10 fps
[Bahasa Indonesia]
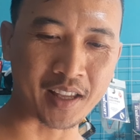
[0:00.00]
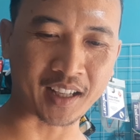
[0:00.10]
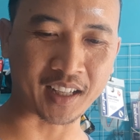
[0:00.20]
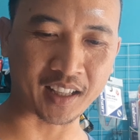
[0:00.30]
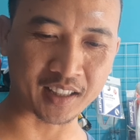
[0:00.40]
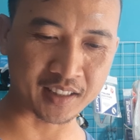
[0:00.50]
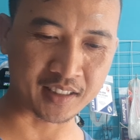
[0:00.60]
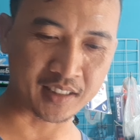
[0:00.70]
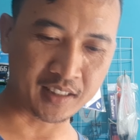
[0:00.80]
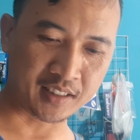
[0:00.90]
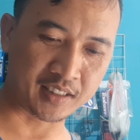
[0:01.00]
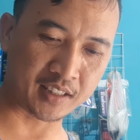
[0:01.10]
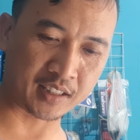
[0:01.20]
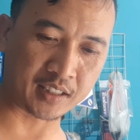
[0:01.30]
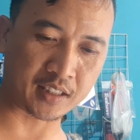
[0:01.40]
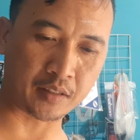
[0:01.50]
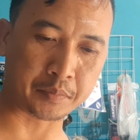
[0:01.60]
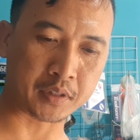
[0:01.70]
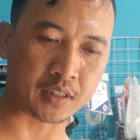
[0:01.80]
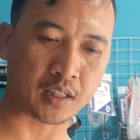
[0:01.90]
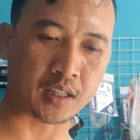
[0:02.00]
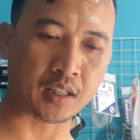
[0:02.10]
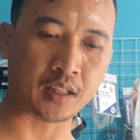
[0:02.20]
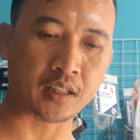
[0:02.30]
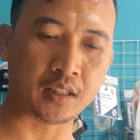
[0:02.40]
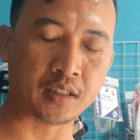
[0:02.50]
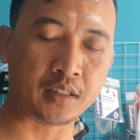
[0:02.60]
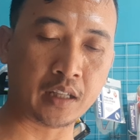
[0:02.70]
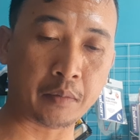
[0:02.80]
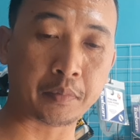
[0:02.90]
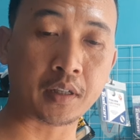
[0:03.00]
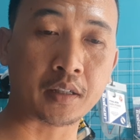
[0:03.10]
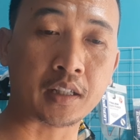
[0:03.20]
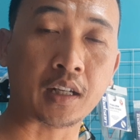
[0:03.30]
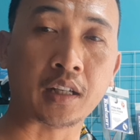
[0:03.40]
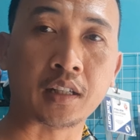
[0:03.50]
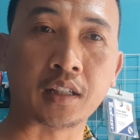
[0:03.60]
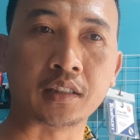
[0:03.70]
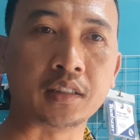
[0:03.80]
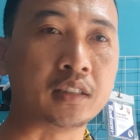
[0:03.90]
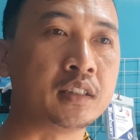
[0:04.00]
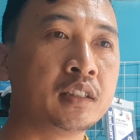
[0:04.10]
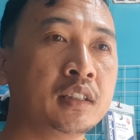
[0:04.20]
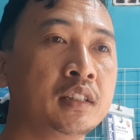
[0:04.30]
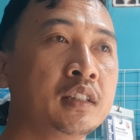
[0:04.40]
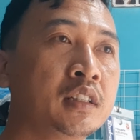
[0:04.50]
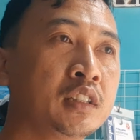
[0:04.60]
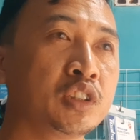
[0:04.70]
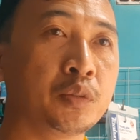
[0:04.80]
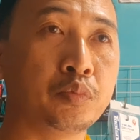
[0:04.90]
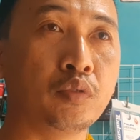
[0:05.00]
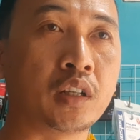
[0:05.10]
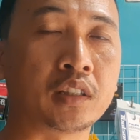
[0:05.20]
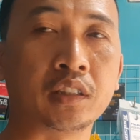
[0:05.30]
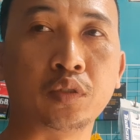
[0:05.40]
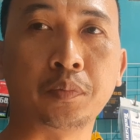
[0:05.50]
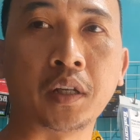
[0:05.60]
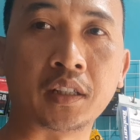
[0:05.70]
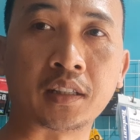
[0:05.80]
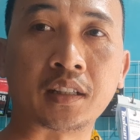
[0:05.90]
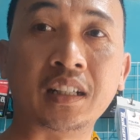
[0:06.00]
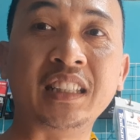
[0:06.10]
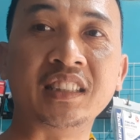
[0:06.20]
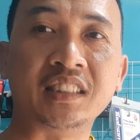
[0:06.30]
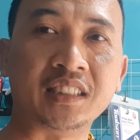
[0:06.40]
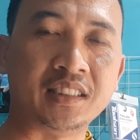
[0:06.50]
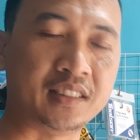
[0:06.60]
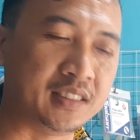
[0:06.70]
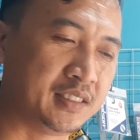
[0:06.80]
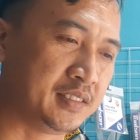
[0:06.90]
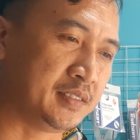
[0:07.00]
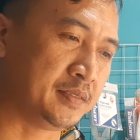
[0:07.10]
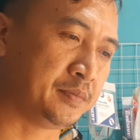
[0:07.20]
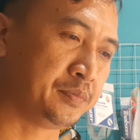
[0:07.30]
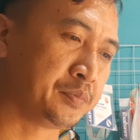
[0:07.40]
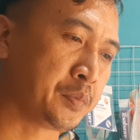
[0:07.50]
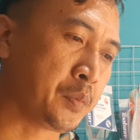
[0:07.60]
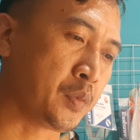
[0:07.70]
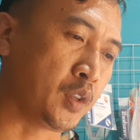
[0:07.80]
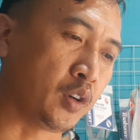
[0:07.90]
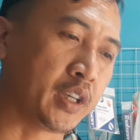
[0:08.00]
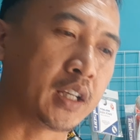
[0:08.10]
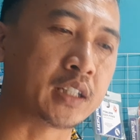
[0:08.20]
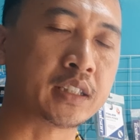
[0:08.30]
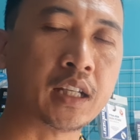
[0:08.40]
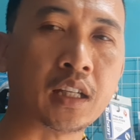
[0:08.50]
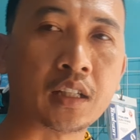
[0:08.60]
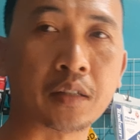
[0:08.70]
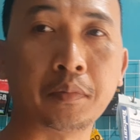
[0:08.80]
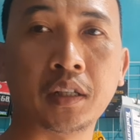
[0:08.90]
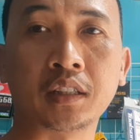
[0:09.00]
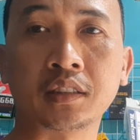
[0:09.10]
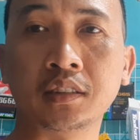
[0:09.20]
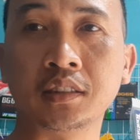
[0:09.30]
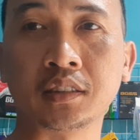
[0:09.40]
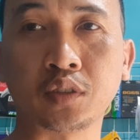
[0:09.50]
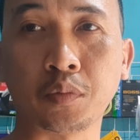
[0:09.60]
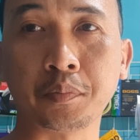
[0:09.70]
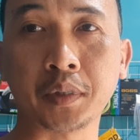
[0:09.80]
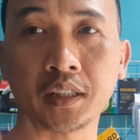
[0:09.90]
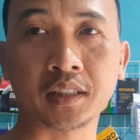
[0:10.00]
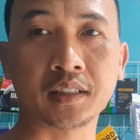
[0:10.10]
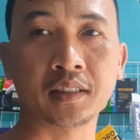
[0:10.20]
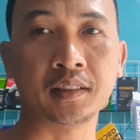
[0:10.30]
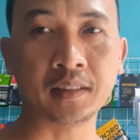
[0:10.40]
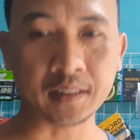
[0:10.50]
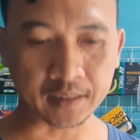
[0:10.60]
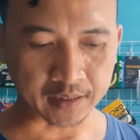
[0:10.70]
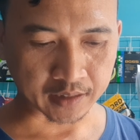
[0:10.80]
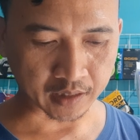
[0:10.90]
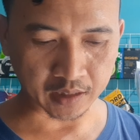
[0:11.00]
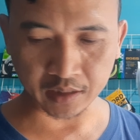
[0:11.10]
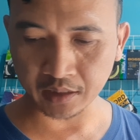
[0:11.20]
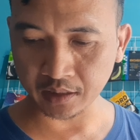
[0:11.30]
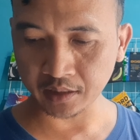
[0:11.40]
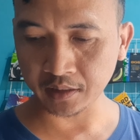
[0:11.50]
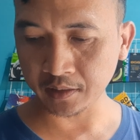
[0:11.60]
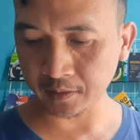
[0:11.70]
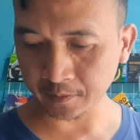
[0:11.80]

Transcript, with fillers: banyak lah yang kita bisa apa nilai dari sebuah kehidupan kelinci oke ya guys ya kembali ke topik kali ini